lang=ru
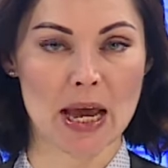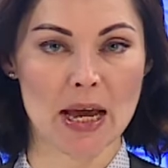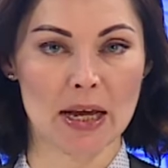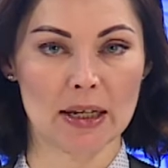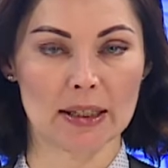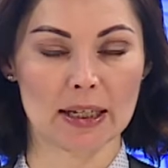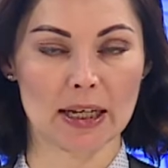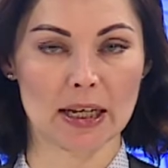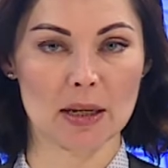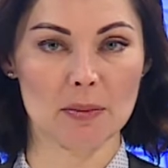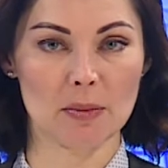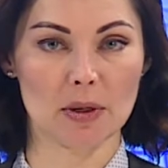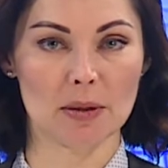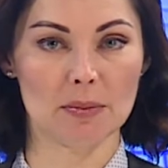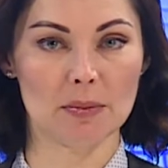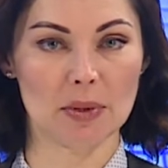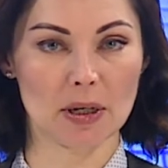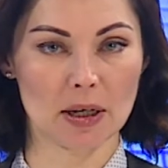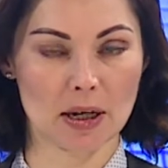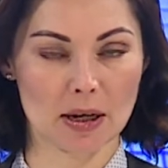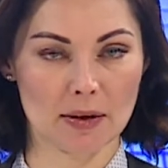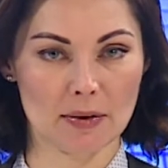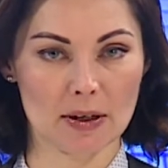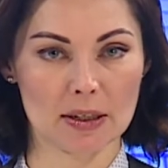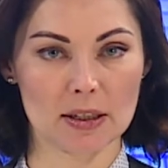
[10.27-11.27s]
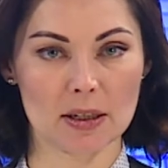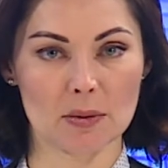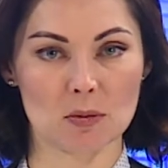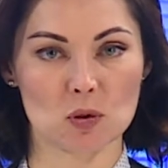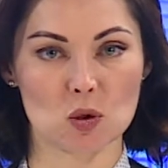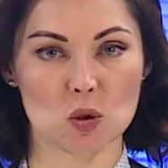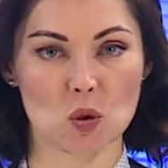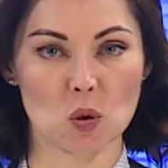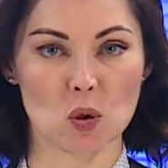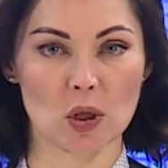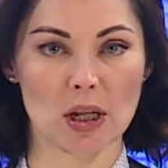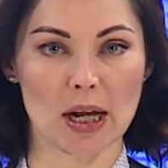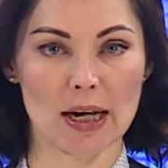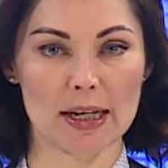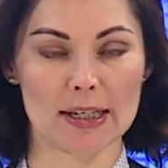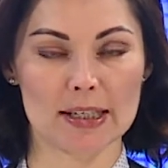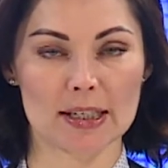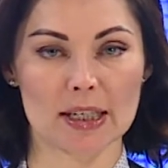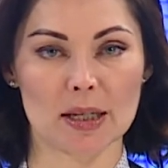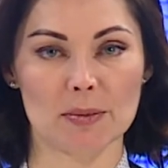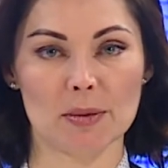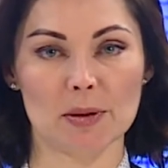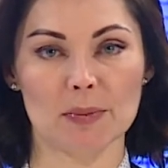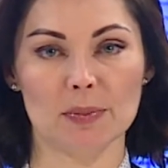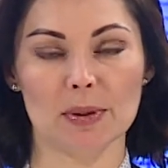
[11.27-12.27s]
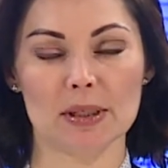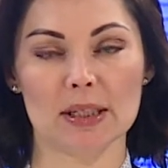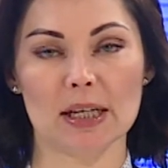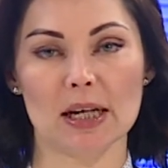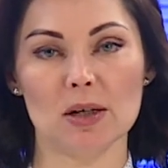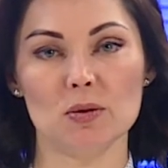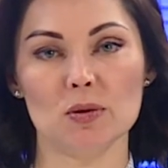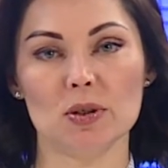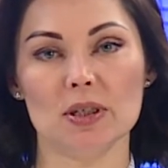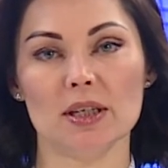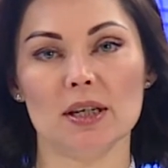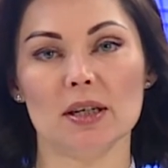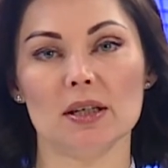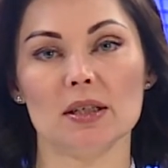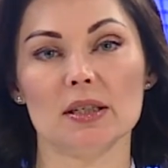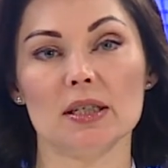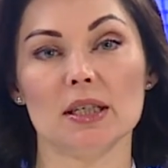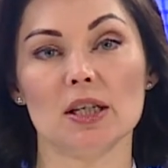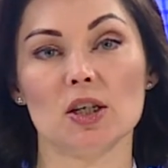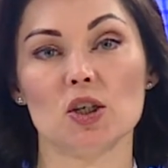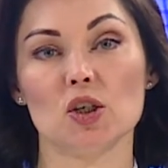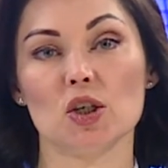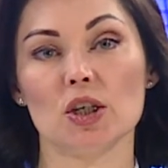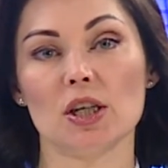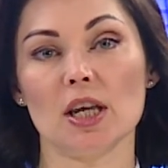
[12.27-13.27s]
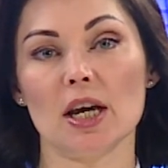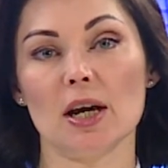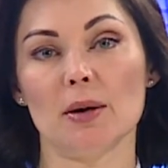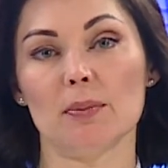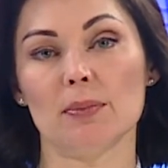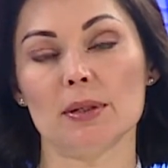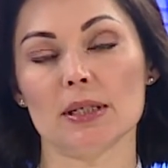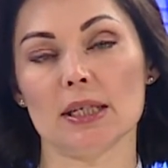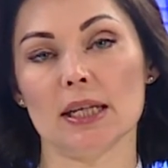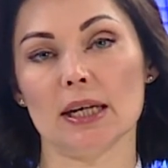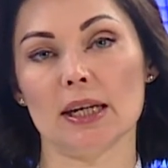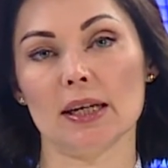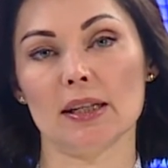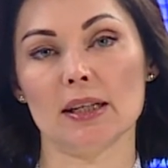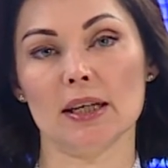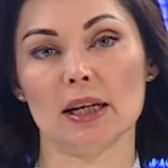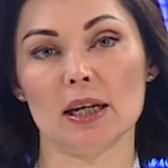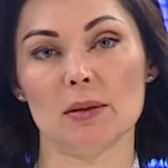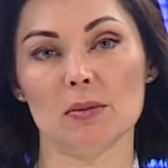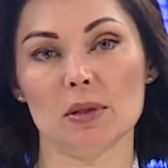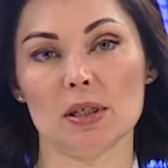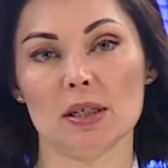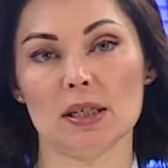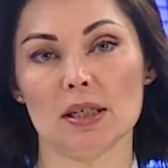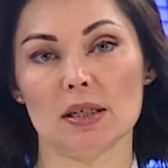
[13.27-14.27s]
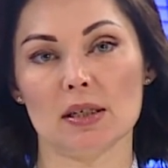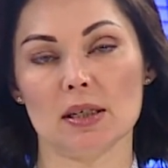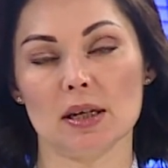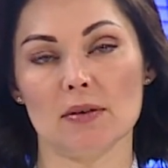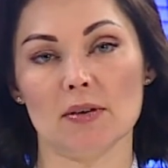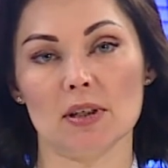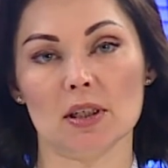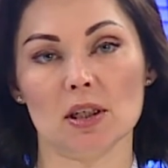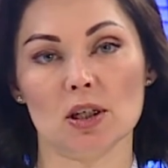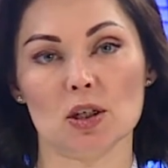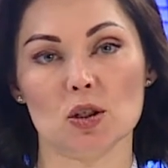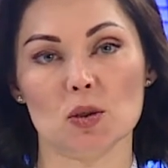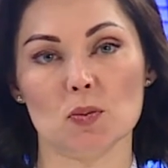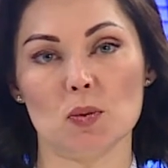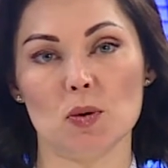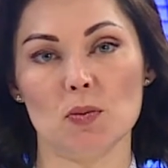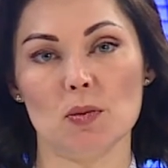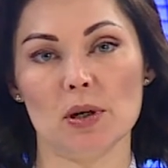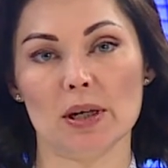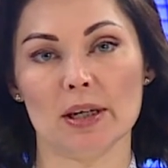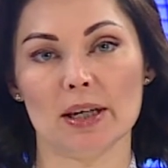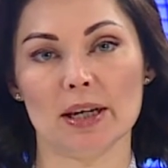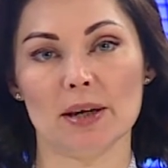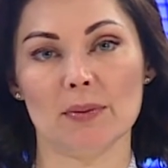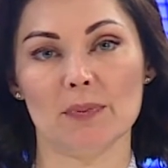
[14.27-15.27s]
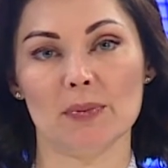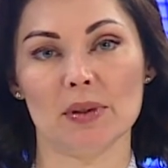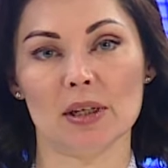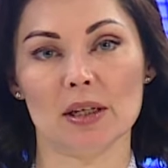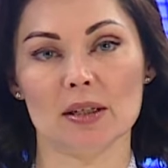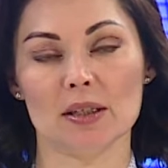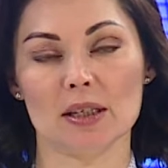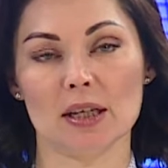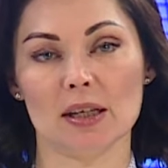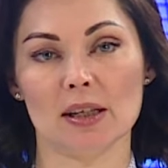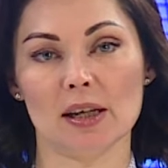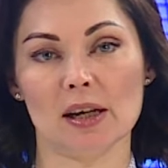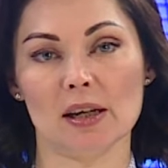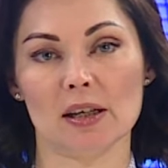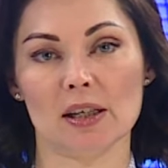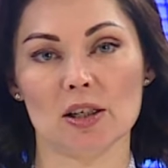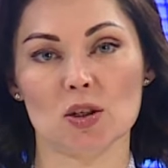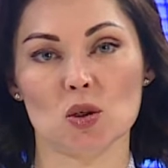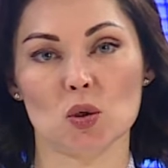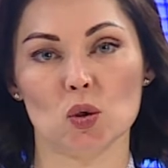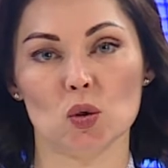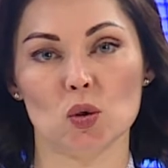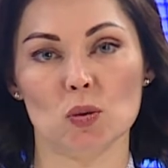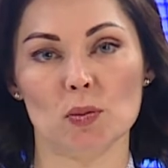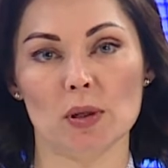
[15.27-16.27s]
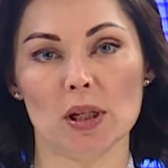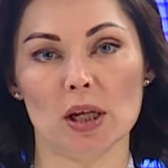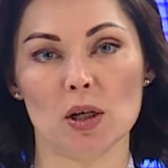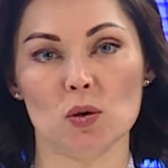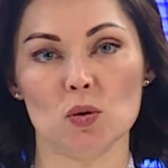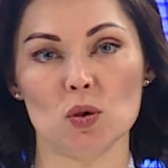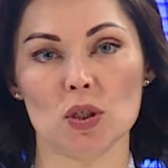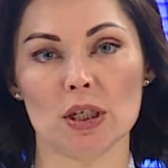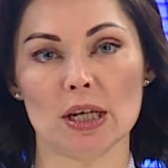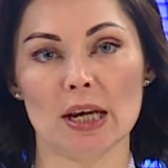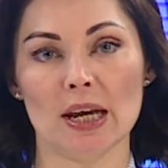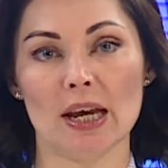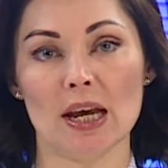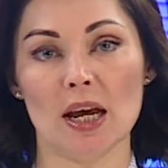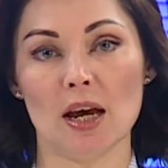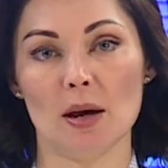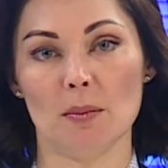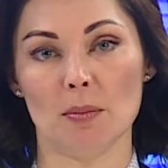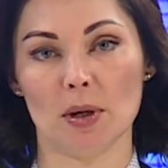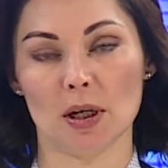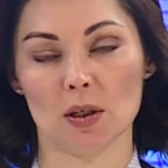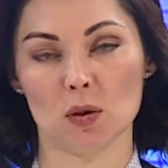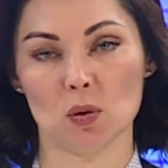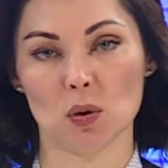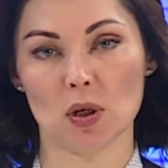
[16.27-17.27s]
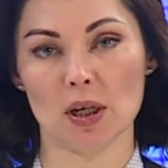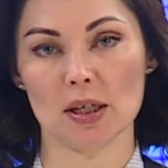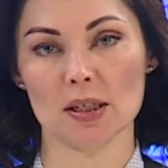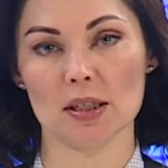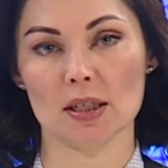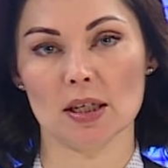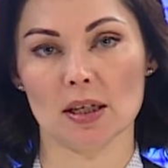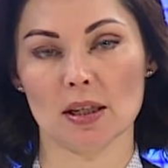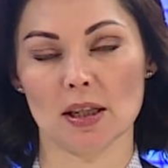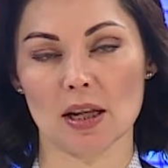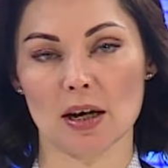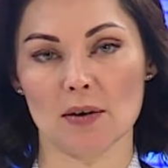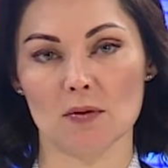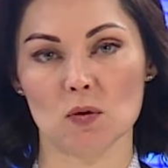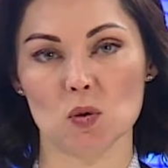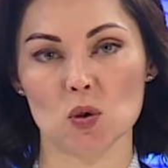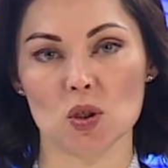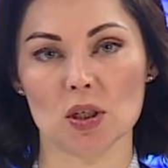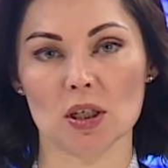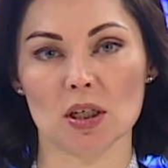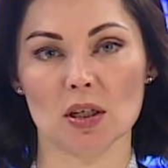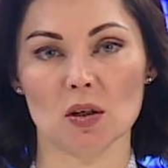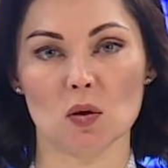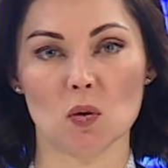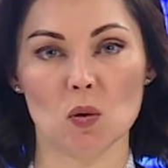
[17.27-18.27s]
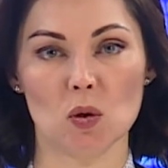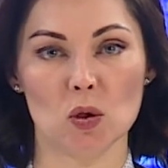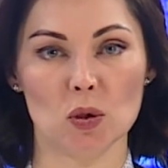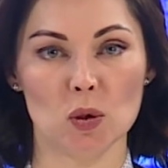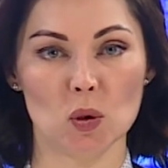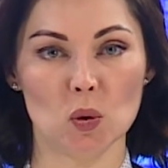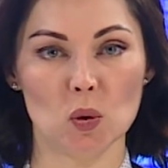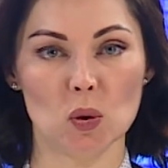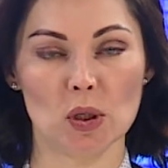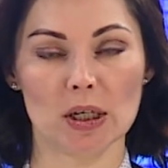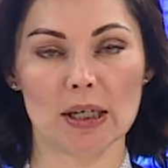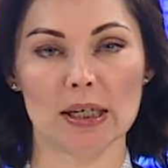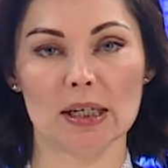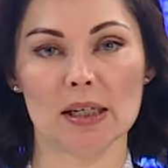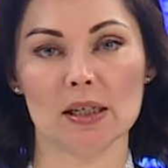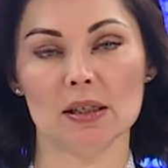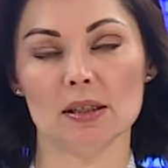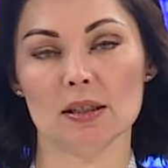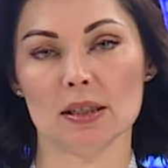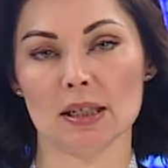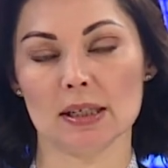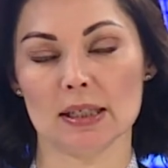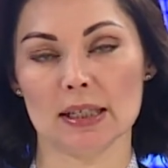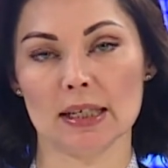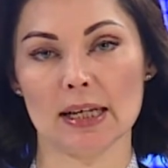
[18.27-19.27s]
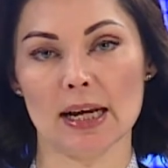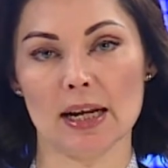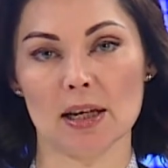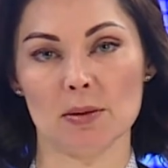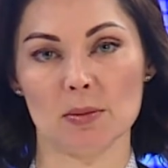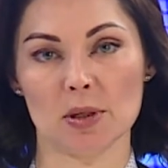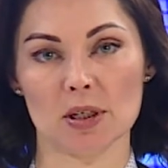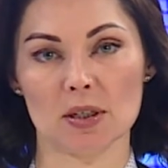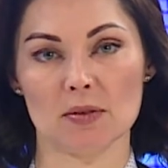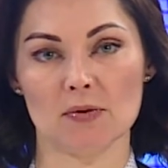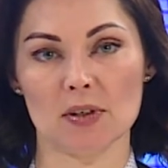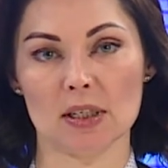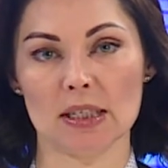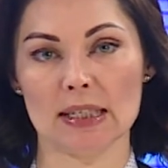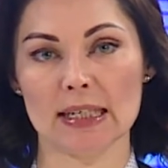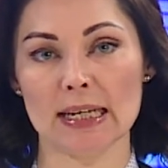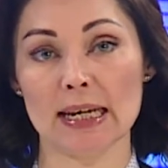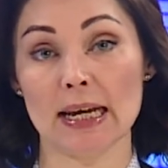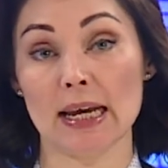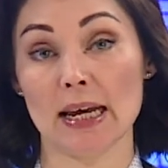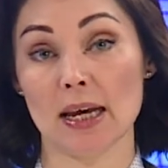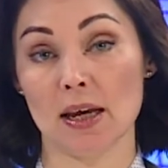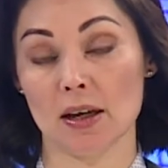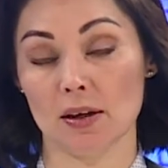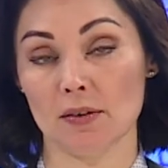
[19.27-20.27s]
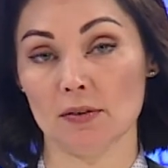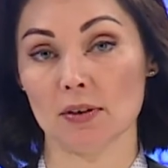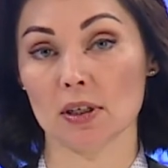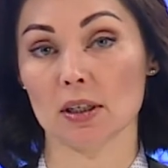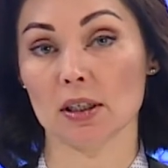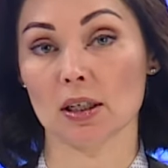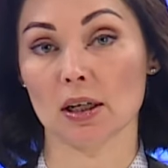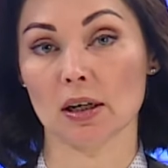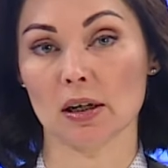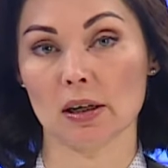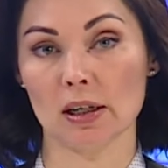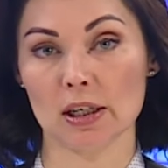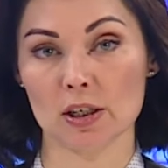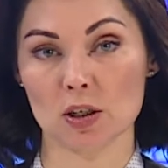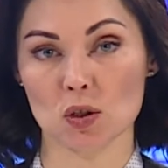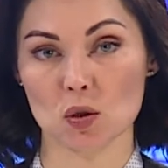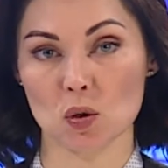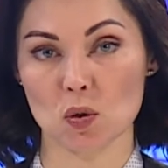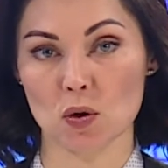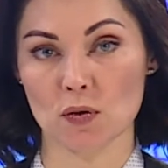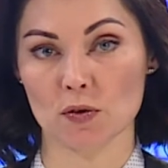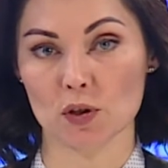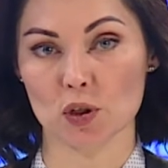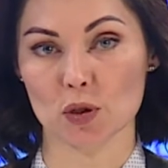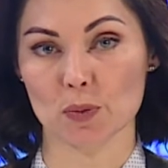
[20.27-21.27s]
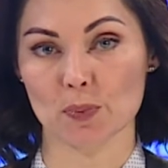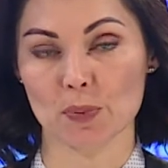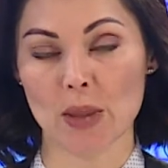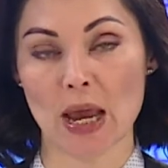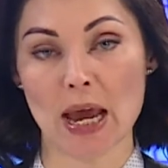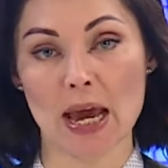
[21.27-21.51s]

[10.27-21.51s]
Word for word: Такім меркаваннем з журналістамі падзяліўся старшыня пастаяннай камісіі Савета Рэспублікі нацыянальнага сходу Беларусі па адукацыі, навуцы, культуры і сацыяльным развіцці Віктор Лесковіч.